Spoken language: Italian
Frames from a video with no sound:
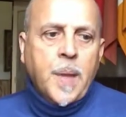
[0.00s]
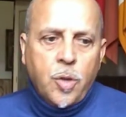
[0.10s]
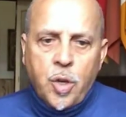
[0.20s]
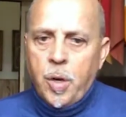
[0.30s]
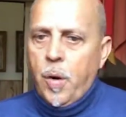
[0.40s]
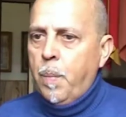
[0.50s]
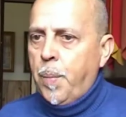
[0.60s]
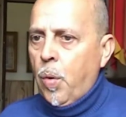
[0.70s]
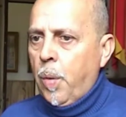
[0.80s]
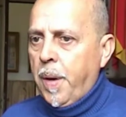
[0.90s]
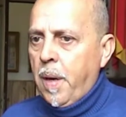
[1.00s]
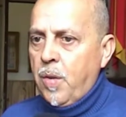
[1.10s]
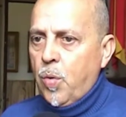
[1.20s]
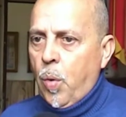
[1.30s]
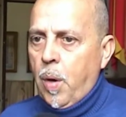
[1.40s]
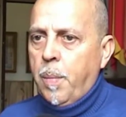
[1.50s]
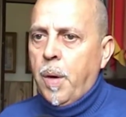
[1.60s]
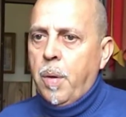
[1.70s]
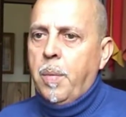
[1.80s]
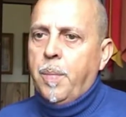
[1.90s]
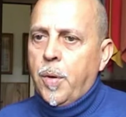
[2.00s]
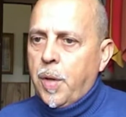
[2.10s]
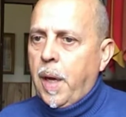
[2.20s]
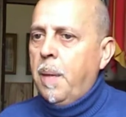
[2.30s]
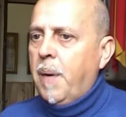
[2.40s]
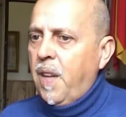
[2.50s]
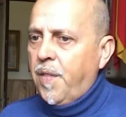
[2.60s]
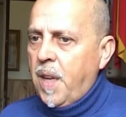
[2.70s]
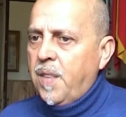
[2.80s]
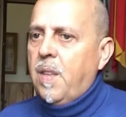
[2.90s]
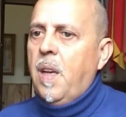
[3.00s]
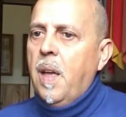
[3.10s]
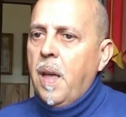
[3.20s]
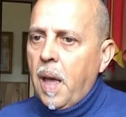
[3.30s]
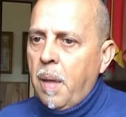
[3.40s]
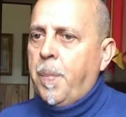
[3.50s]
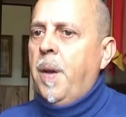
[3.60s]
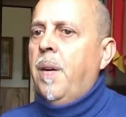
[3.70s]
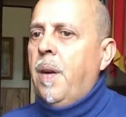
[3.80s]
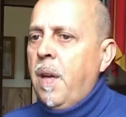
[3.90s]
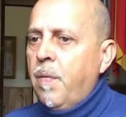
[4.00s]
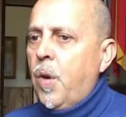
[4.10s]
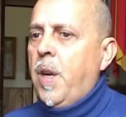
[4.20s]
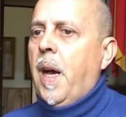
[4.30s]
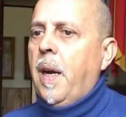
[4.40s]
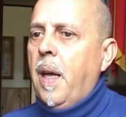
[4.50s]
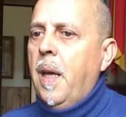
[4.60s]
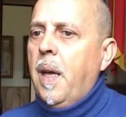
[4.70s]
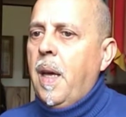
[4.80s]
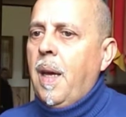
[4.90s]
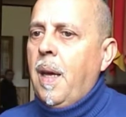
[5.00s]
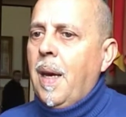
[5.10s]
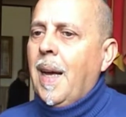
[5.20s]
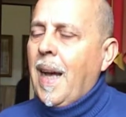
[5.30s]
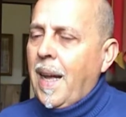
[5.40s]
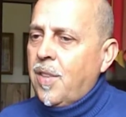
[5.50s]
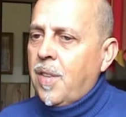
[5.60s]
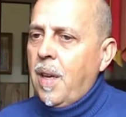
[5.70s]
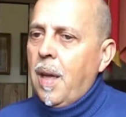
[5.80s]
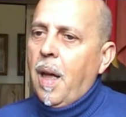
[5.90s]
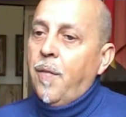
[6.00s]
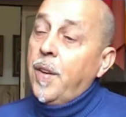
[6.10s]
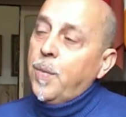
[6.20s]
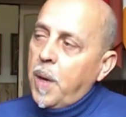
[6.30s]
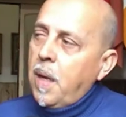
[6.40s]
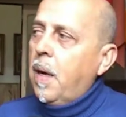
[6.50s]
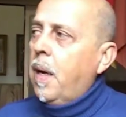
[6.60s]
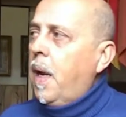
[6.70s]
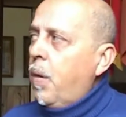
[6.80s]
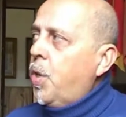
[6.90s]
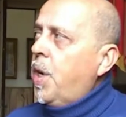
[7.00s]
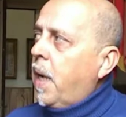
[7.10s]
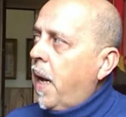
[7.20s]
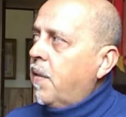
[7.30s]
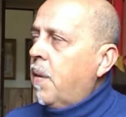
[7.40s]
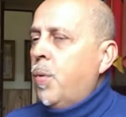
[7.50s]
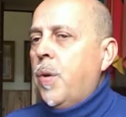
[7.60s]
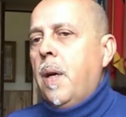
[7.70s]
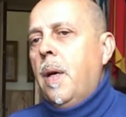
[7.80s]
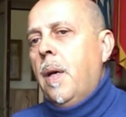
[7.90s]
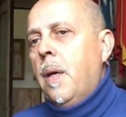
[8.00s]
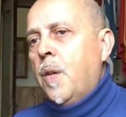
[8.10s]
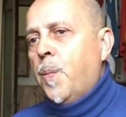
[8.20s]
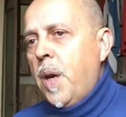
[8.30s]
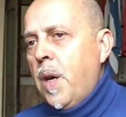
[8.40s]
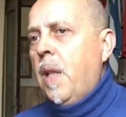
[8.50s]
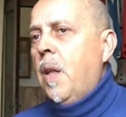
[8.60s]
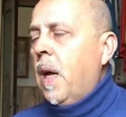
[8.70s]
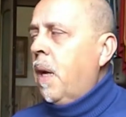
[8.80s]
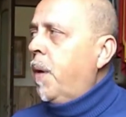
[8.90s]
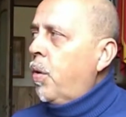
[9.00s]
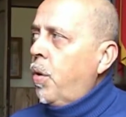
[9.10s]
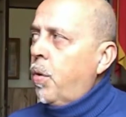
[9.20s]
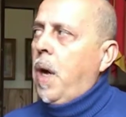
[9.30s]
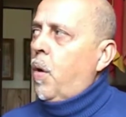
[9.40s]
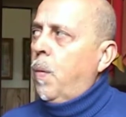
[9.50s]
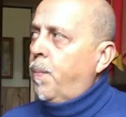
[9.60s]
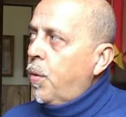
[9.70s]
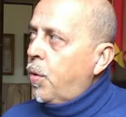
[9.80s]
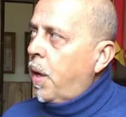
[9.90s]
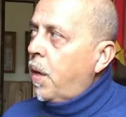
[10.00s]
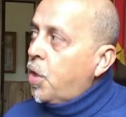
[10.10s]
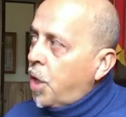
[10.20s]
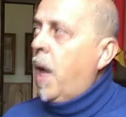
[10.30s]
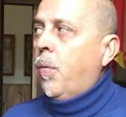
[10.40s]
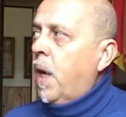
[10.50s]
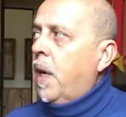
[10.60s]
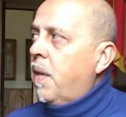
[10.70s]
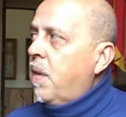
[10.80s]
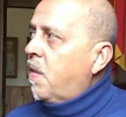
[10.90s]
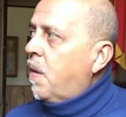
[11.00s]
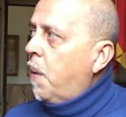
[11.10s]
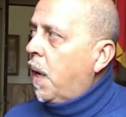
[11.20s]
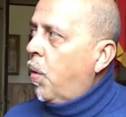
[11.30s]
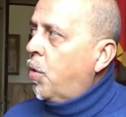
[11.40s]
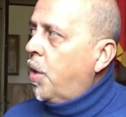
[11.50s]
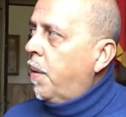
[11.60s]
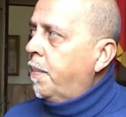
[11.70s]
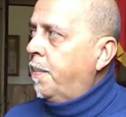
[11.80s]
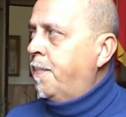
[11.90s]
girerò un poco per le scuole proprio per portare i manifesti e per invogliare i ragazzi a far spegnere le luci in casa, pure spegnendo anche per un'ora il computer già è una grandissima cosa.